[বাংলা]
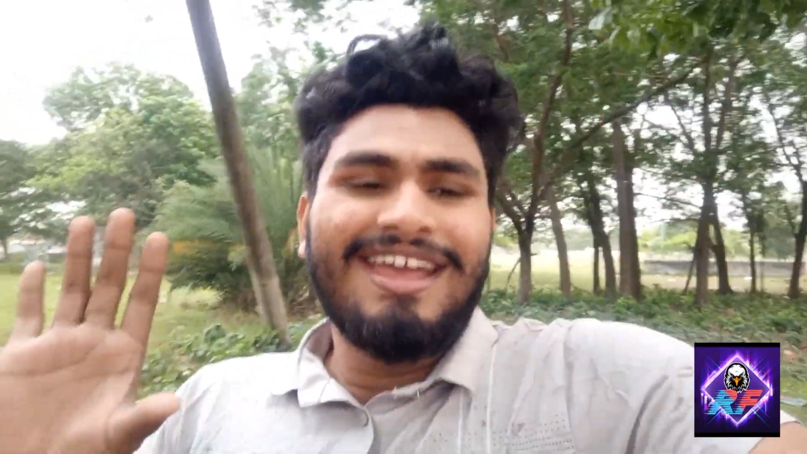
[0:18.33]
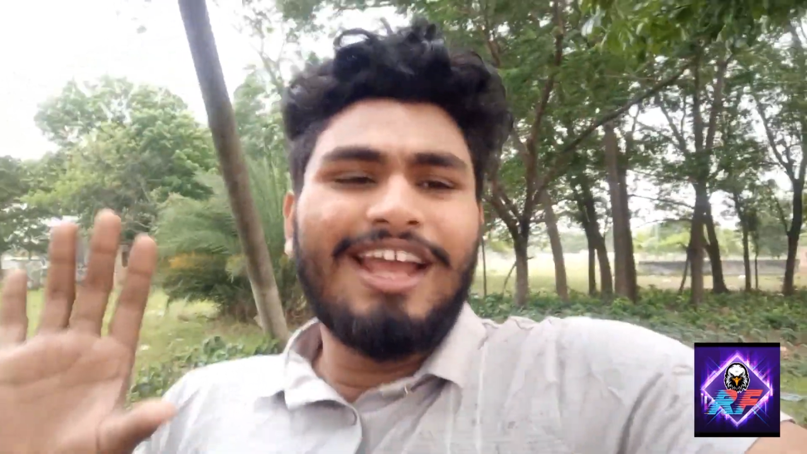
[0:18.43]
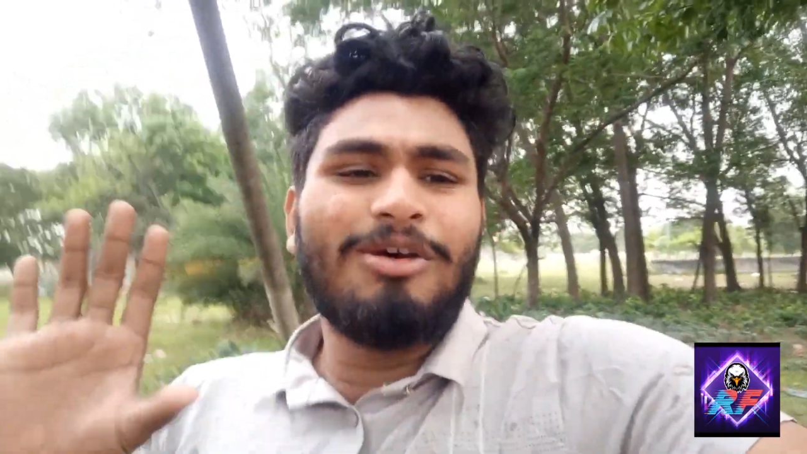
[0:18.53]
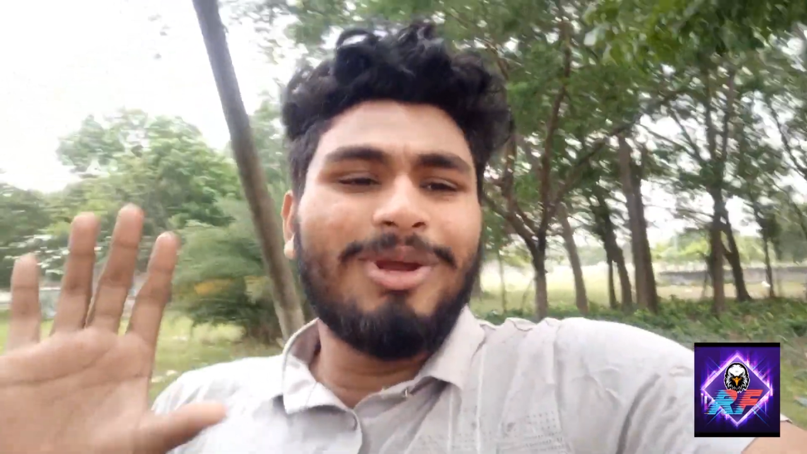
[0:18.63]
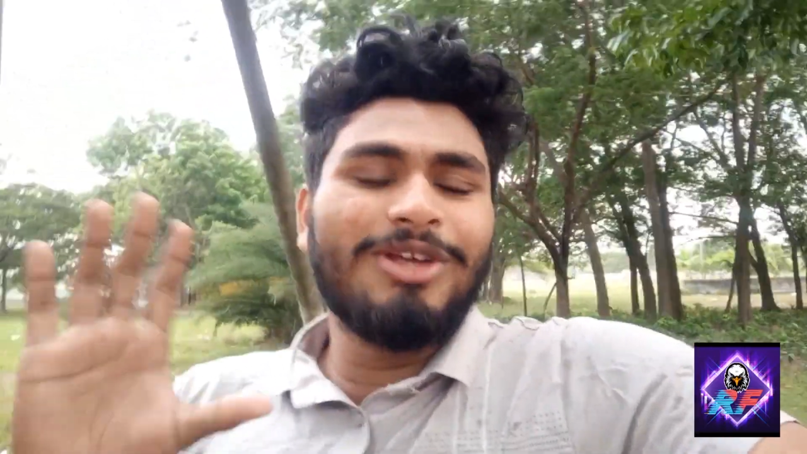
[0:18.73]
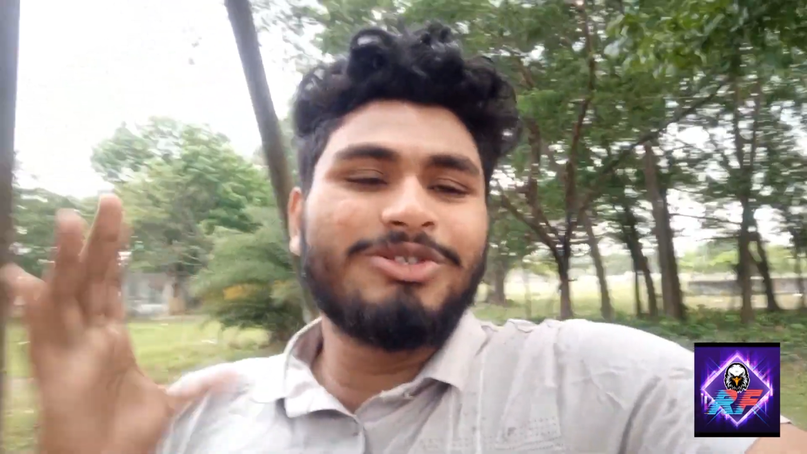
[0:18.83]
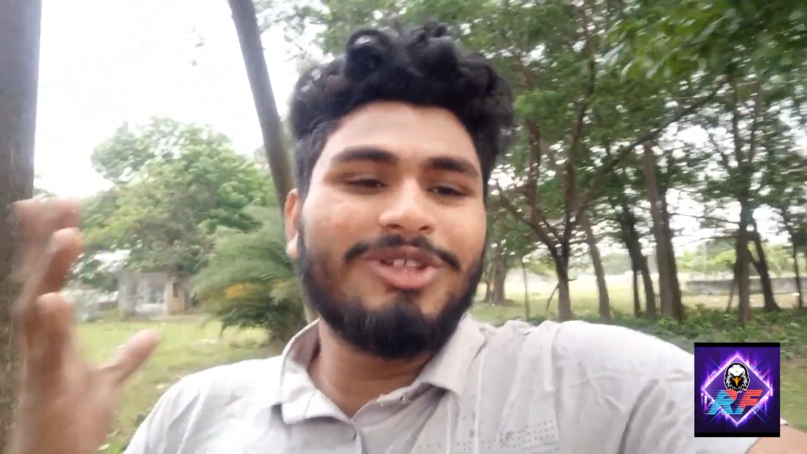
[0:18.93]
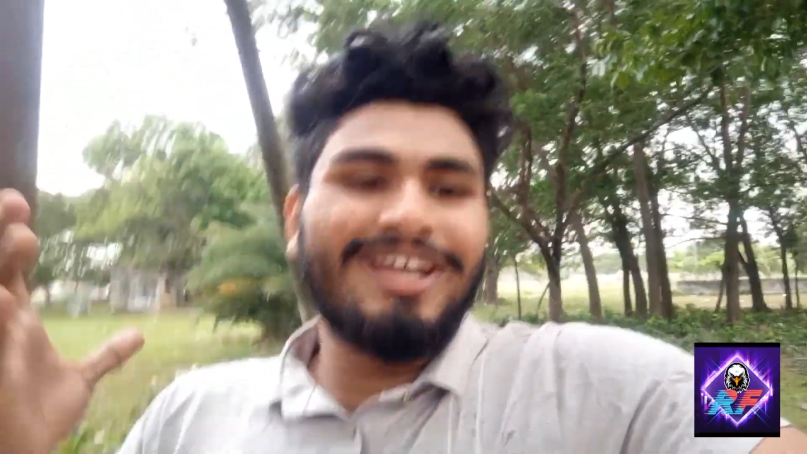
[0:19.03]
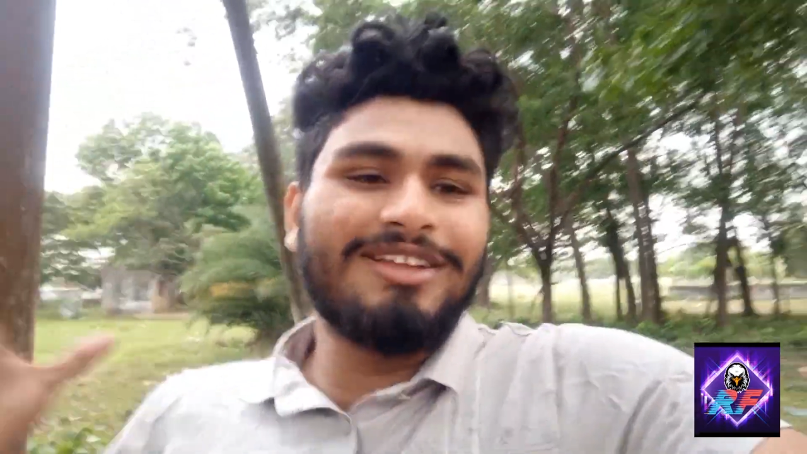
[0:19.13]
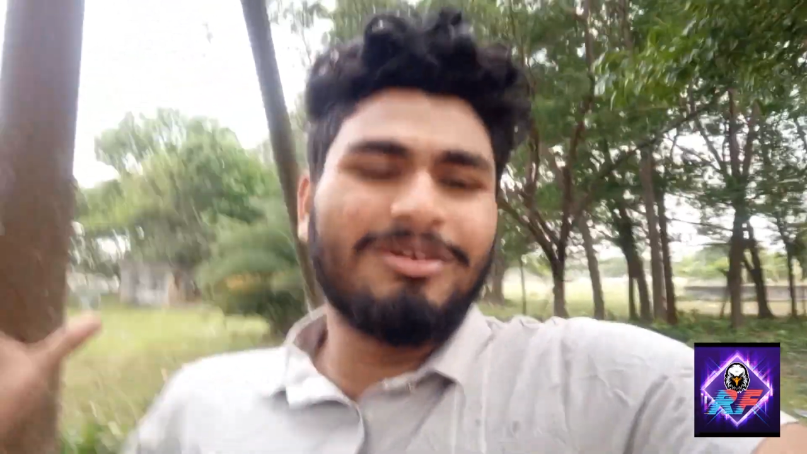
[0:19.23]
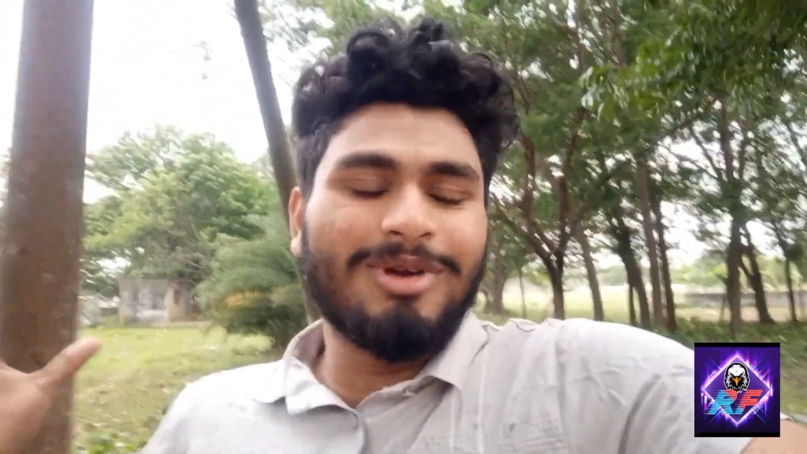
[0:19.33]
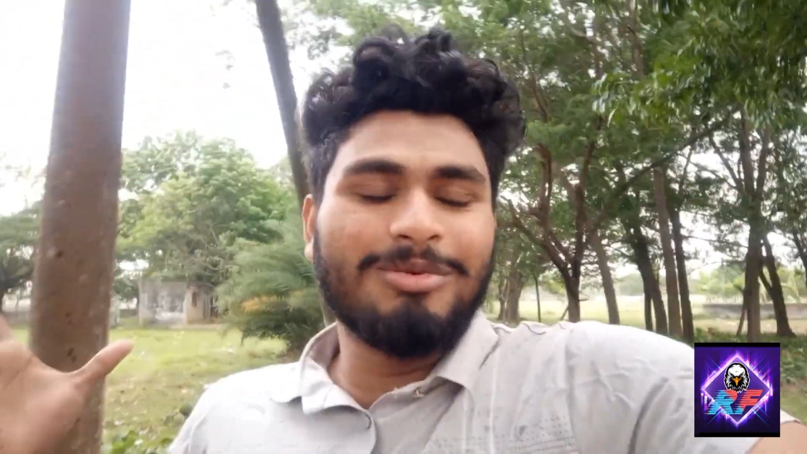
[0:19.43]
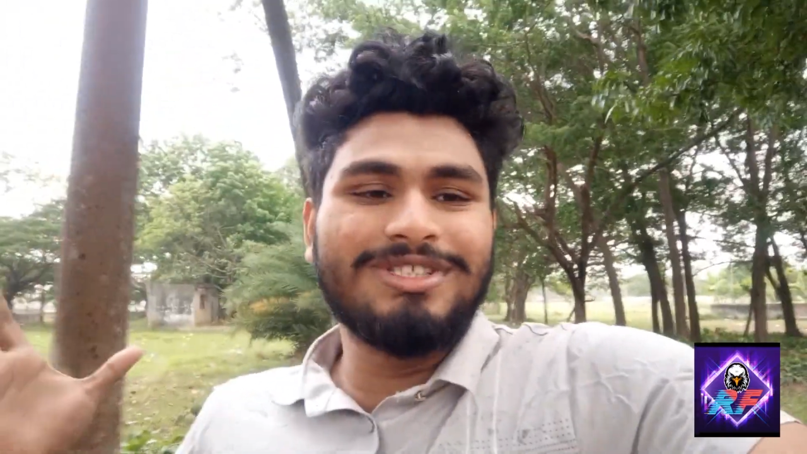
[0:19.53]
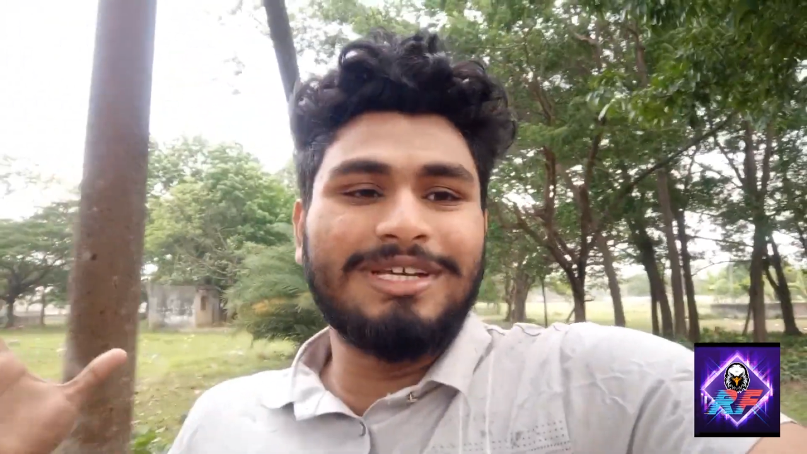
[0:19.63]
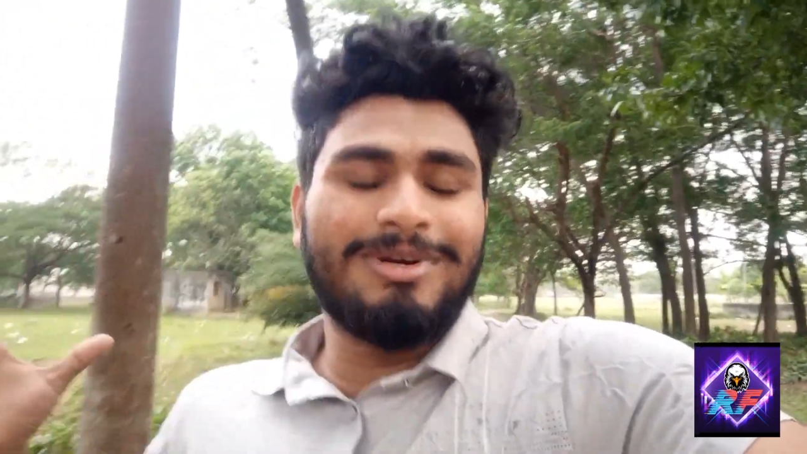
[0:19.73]
এলোমেলো চুল দেখে তোমরা
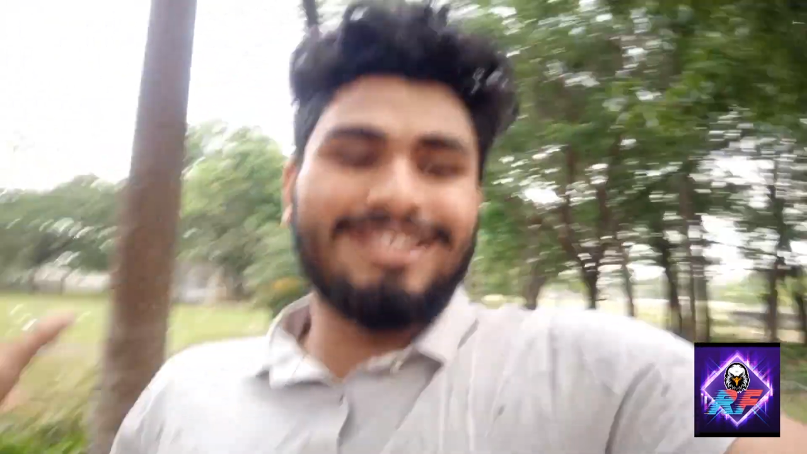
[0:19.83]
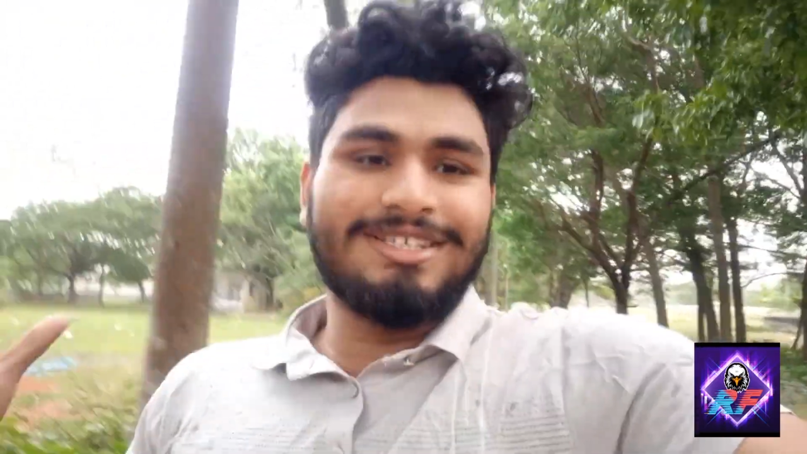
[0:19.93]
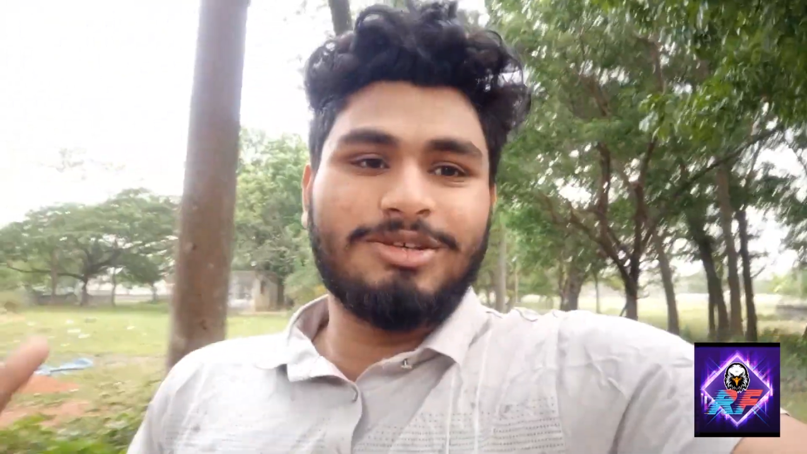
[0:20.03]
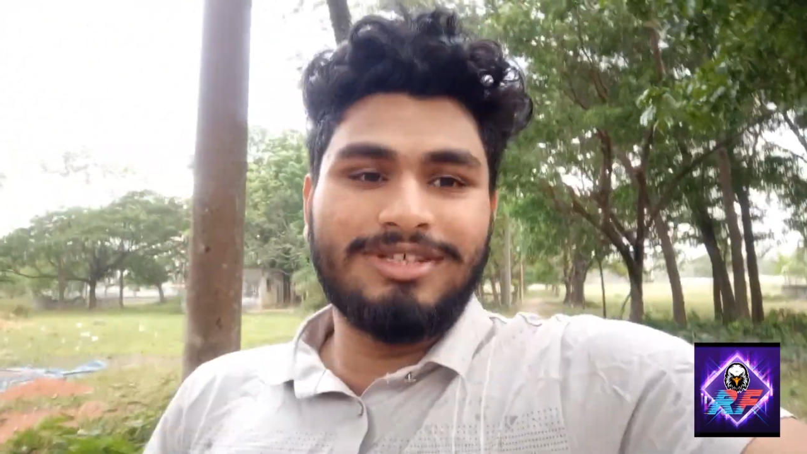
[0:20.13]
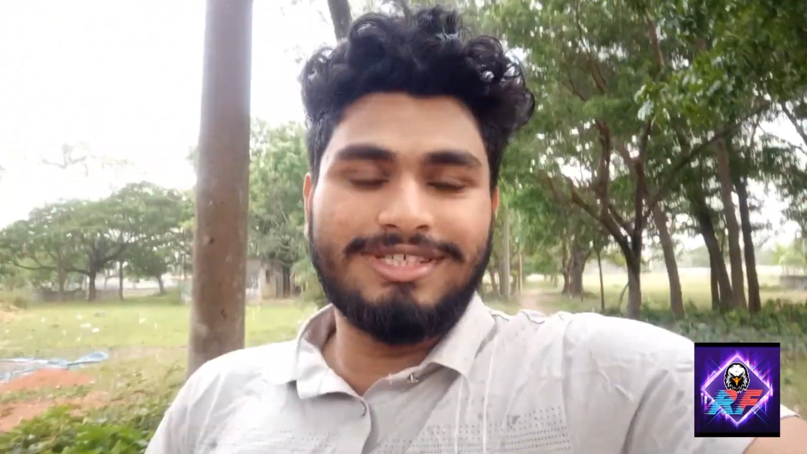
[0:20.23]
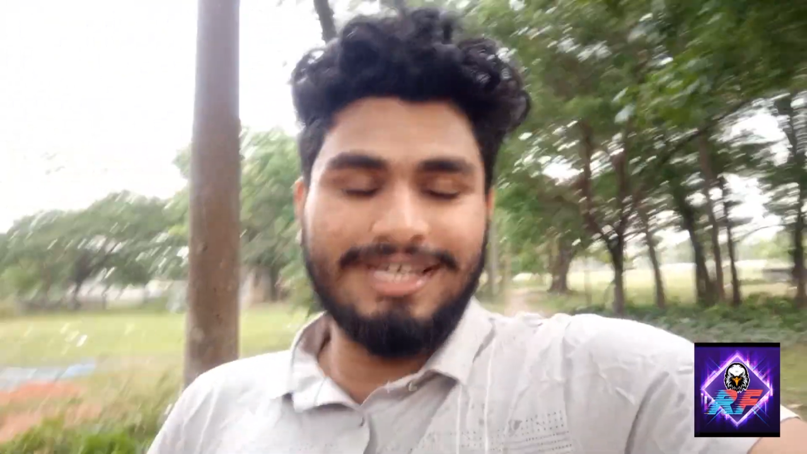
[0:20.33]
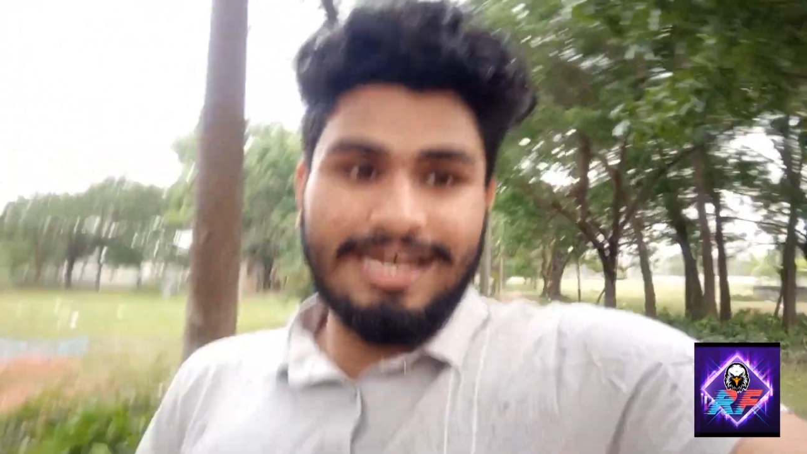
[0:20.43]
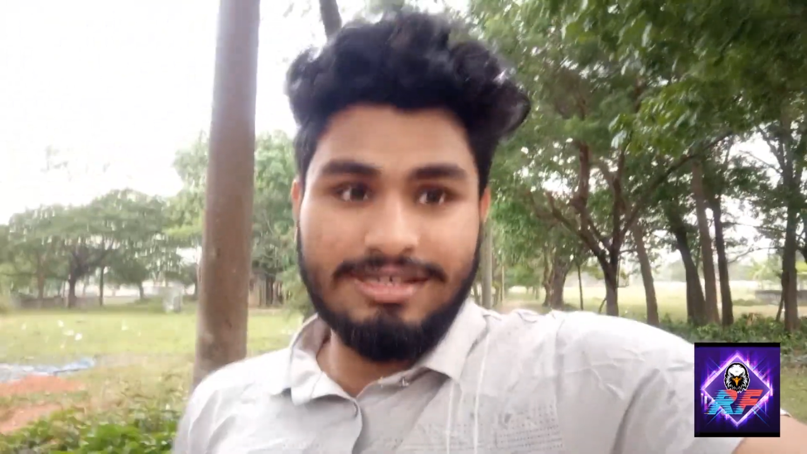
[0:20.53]
বুঝতে পারতেছো যে